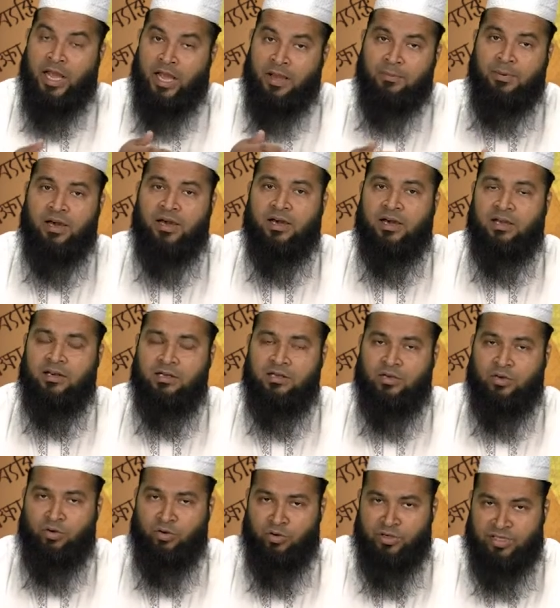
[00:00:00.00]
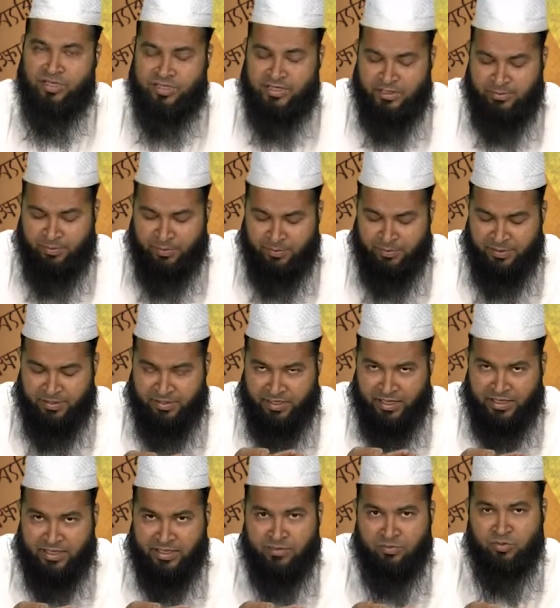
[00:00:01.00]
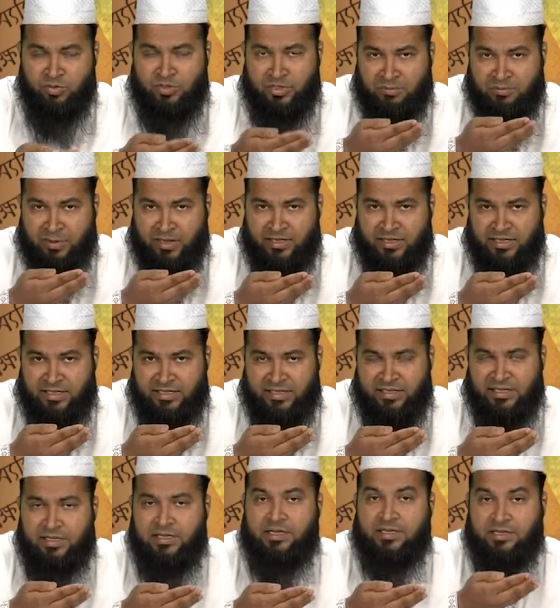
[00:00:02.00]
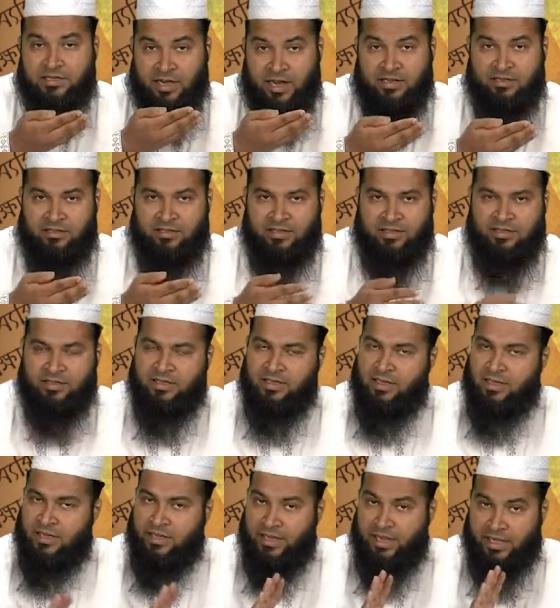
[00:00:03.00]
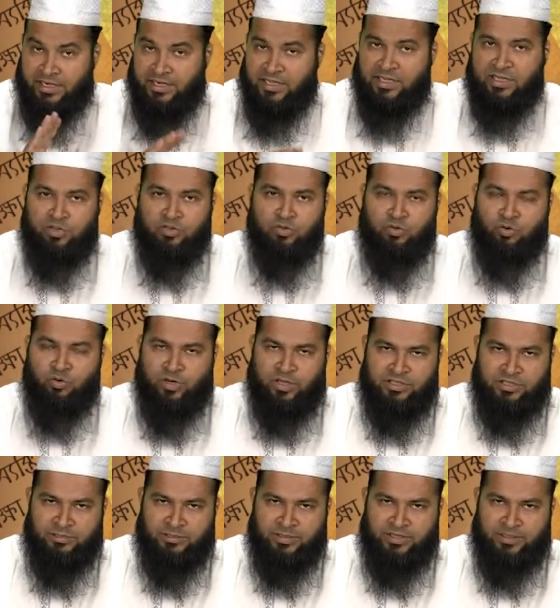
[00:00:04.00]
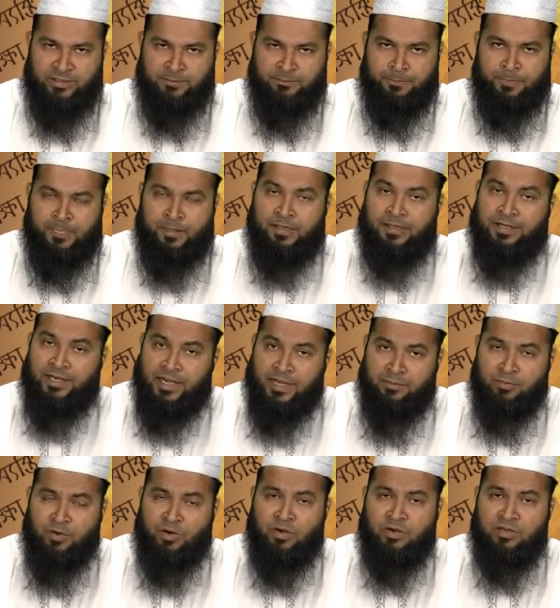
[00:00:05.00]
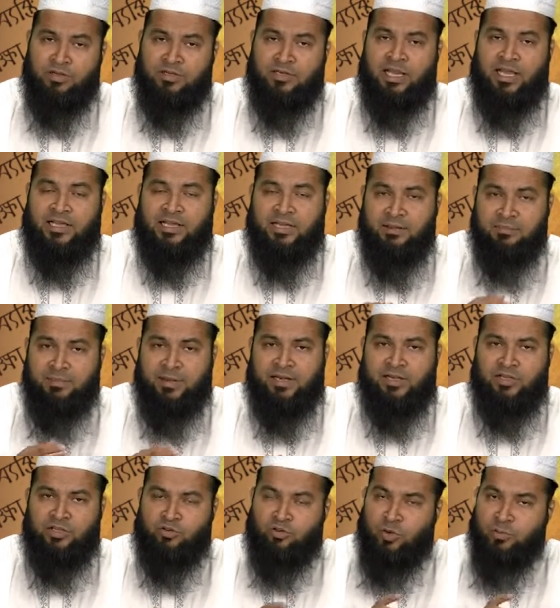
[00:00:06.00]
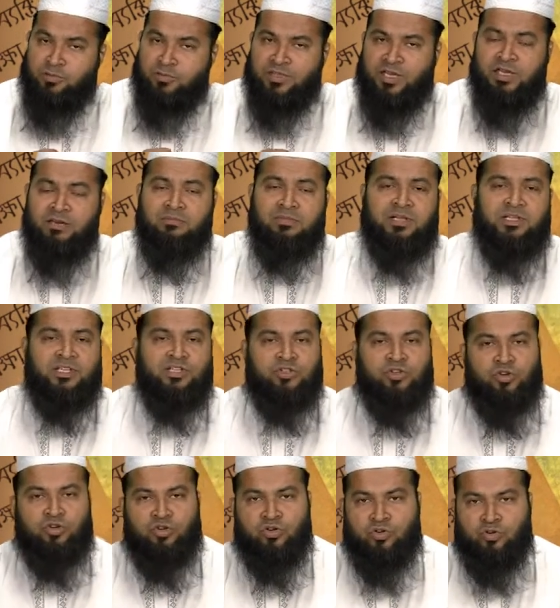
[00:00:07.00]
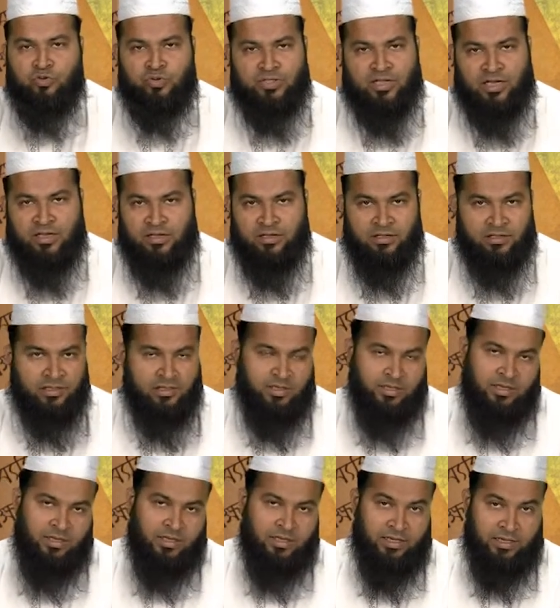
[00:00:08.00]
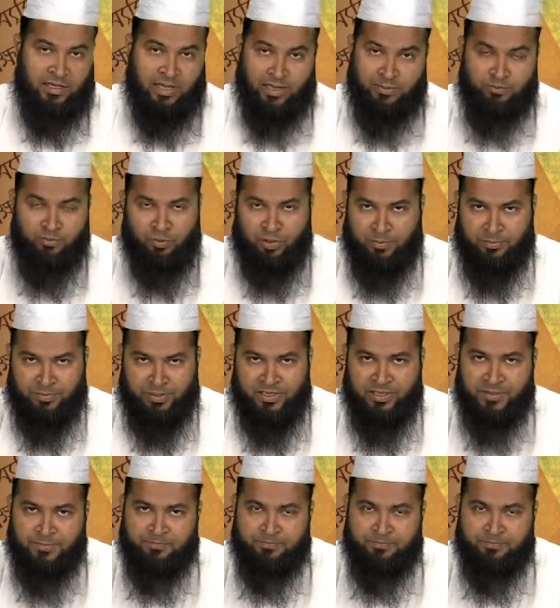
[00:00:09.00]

আবার অনেকে এভাবে নাকের মধ্যে পানি নিয়ে টান দেয় এটা কিন্তু করা যাবে না এবং নাকে পানি রমজান মাসে যখন রোজা রাখবো আমরা